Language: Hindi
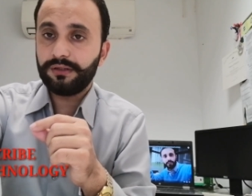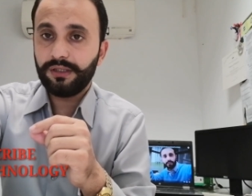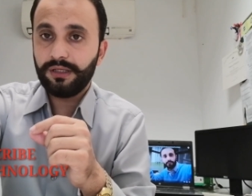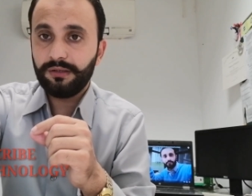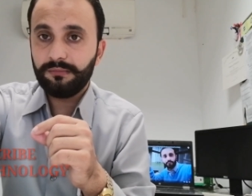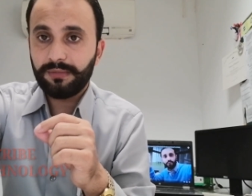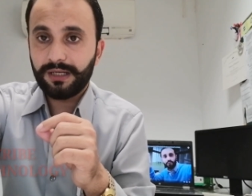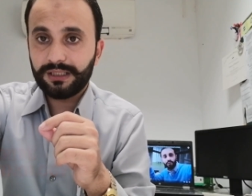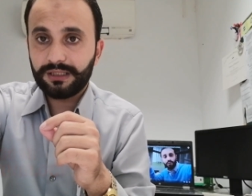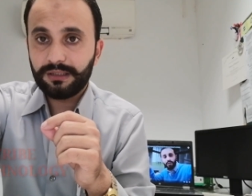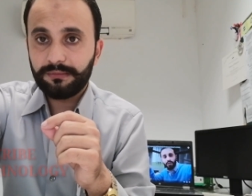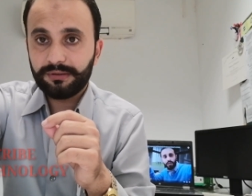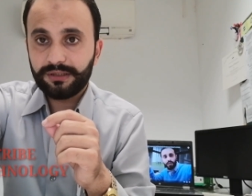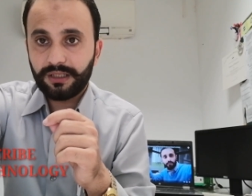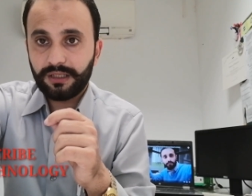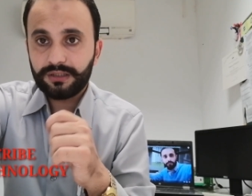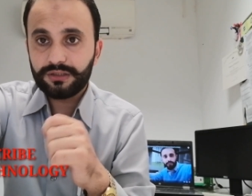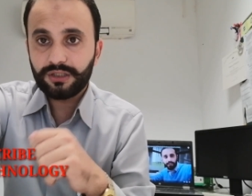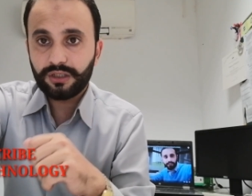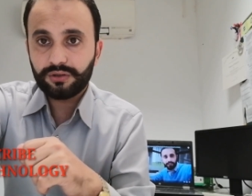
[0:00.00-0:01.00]
तीन बातें
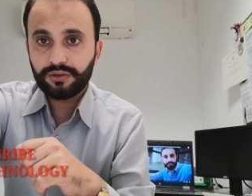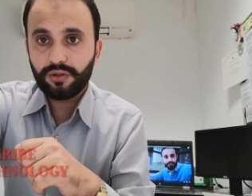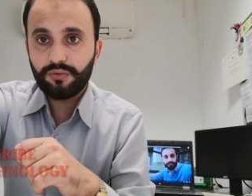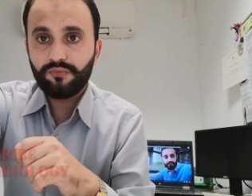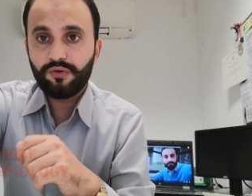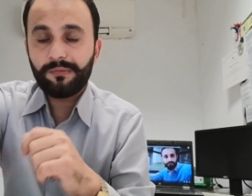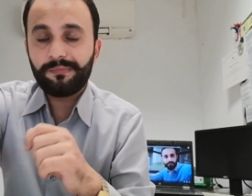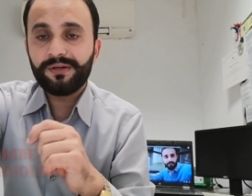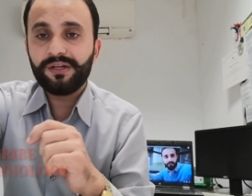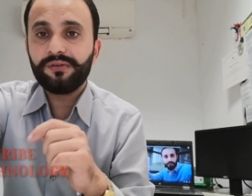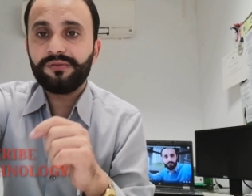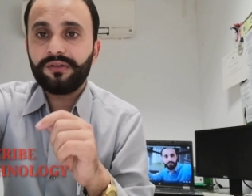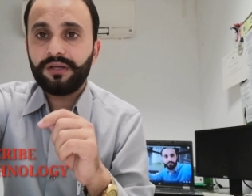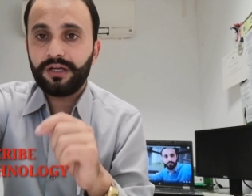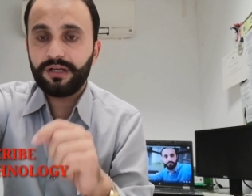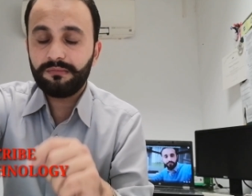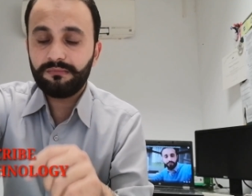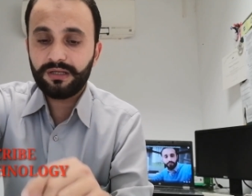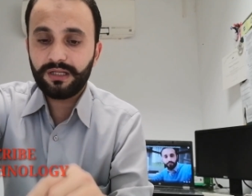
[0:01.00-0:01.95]
बताना चाहता हूँ वो अपने जहन